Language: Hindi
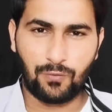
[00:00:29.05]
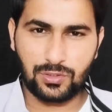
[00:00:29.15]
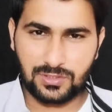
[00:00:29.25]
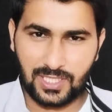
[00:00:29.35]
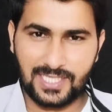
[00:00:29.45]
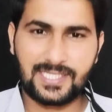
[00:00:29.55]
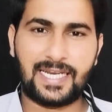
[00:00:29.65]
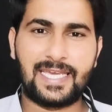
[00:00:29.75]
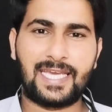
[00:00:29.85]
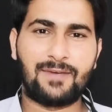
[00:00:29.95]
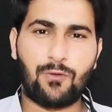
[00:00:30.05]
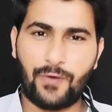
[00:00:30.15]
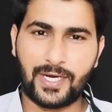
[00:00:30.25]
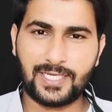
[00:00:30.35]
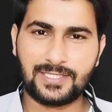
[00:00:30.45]
वो तरस रहे हैं कि वो
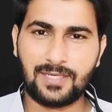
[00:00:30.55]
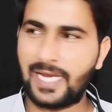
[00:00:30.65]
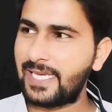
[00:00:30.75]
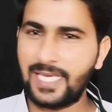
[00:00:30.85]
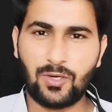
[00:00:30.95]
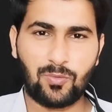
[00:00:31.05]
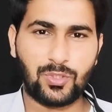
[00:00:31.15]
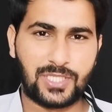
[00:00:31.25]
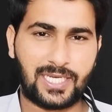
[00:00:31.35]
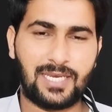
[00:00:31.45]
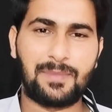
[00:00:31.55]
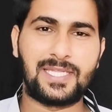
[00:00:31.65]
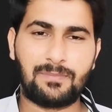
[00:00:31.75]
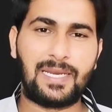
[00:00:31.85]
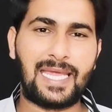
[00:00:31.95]
फ़खर आएंगे और वो छक्के
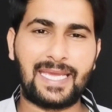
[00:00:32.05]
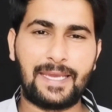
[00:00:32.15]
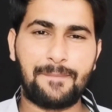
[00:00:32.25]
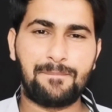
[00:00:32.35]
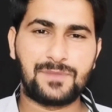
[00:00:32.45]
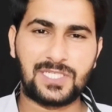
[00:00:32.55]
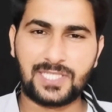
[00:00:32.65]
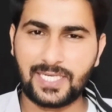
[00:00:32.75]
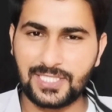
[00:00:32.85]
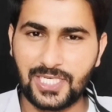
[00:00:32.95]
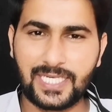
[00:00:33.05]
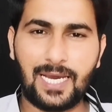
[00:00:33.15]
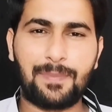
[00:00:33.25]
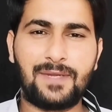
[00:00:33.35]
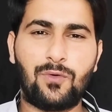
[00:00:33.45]
हमें मिलेंगे जिस तरह के छक्के
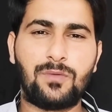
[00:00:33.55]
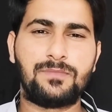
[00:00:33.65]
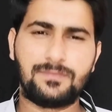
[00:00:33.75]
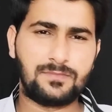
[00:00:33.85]
आपने वो